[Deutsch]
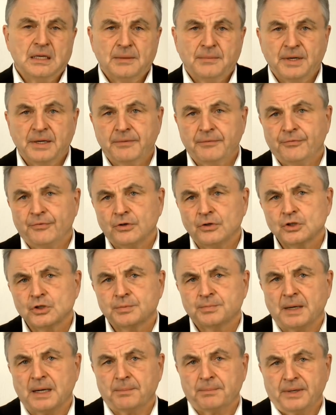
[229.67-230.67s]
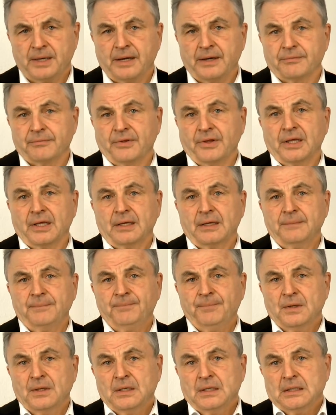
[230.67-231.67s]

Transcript: mit einem Fondssparplan werden,